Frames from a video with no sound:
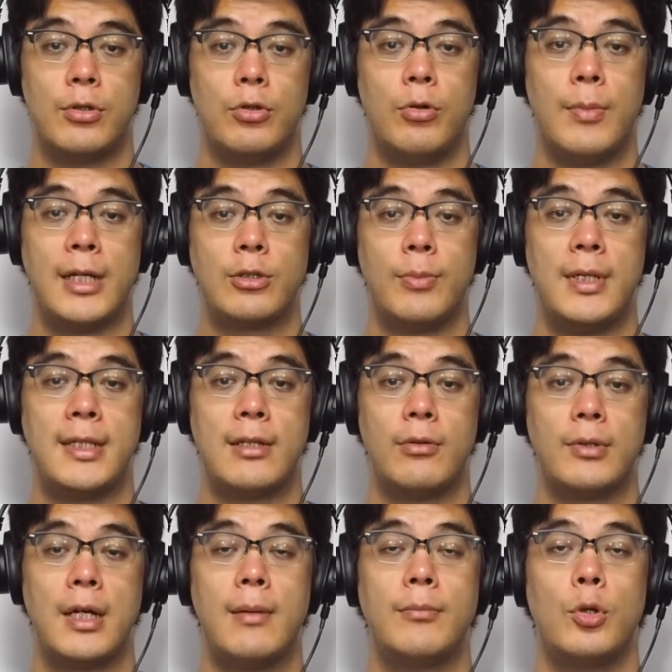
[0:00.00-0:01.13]
れをまとめたの
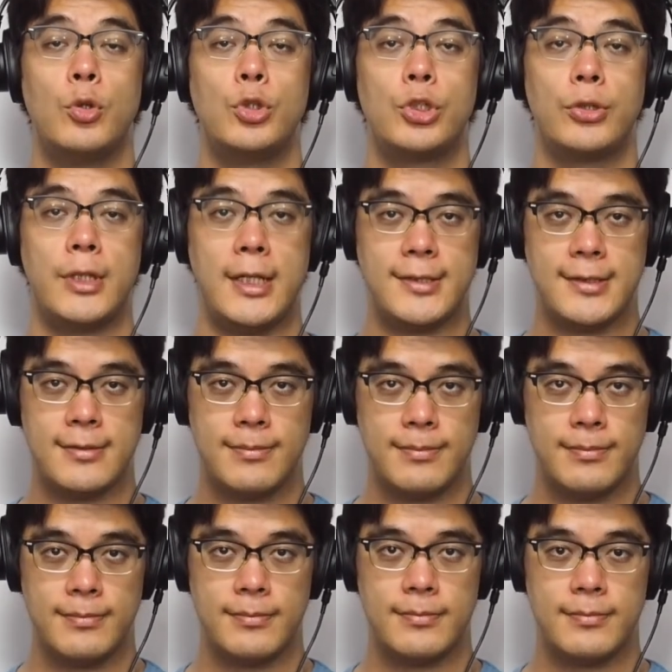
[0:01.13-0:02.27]
が本書です。
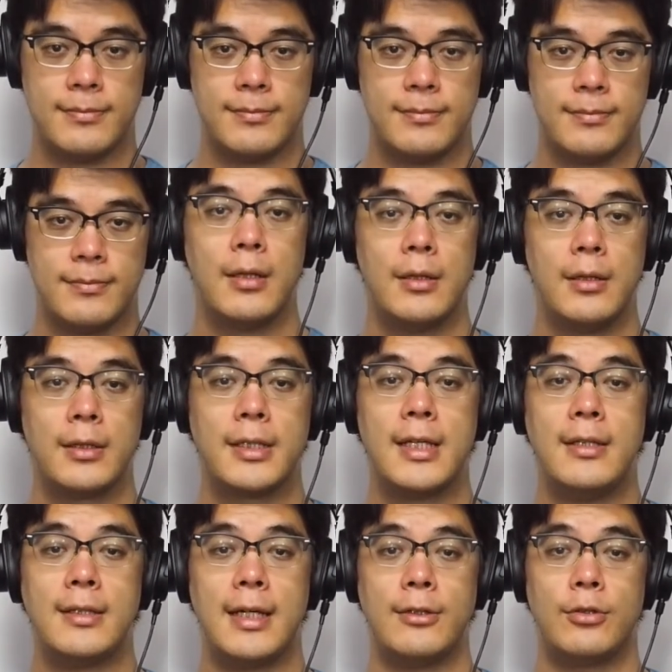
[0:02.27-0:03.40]
近
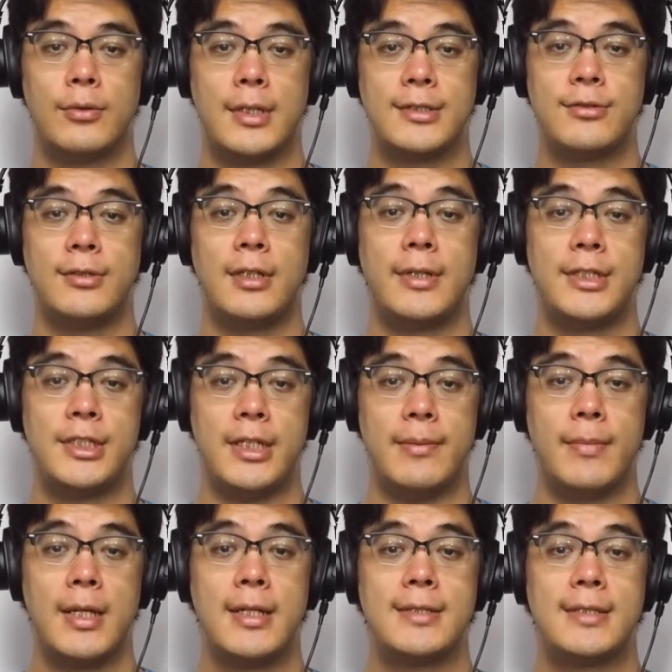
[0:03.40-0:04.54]
代とはすなわち
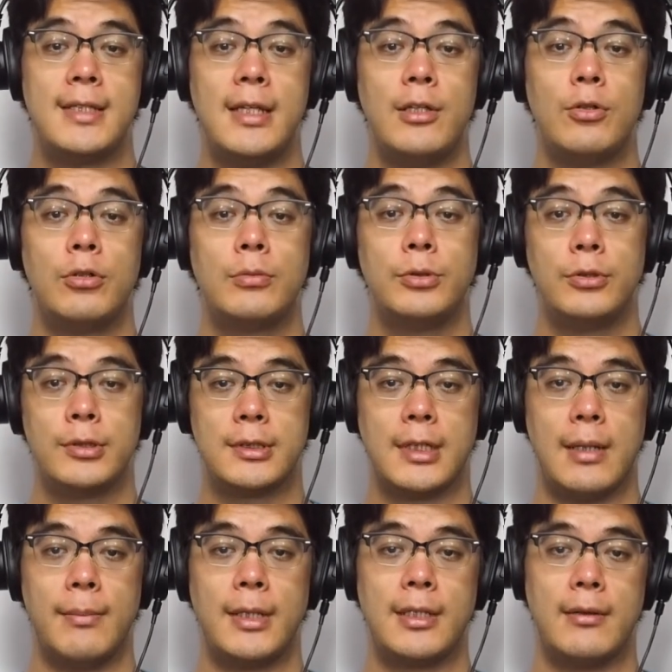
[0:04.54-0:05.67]
西洋文化
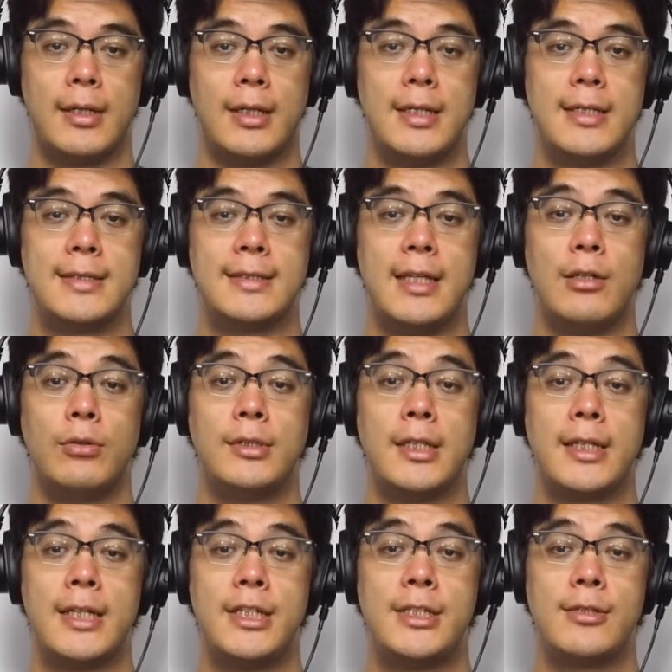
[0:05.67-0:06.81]
または西洋
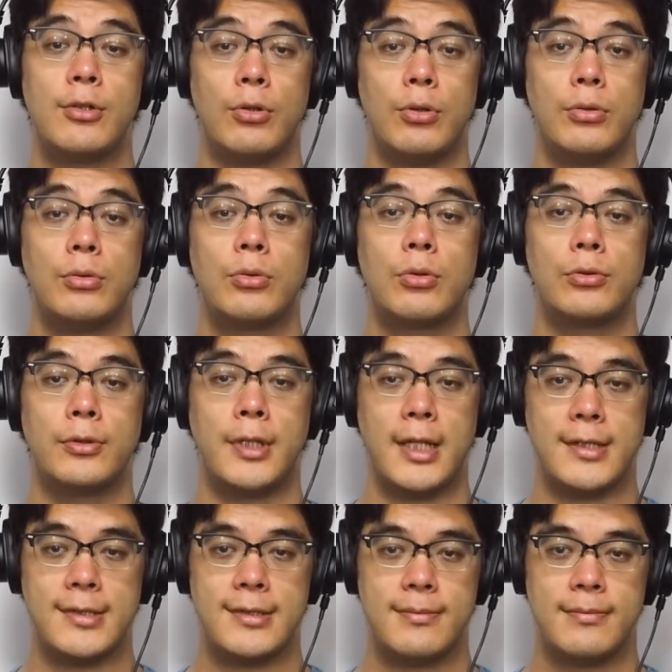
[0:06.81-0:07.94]
的思想のことで
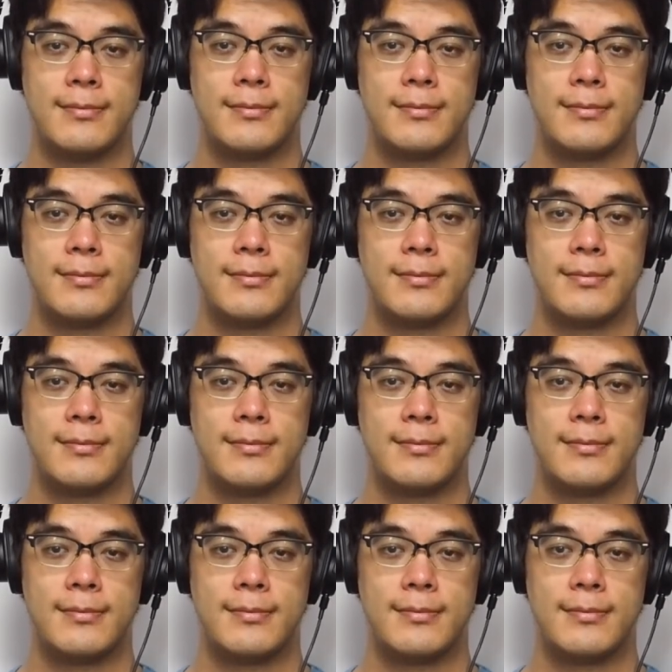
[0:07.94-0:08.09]
す。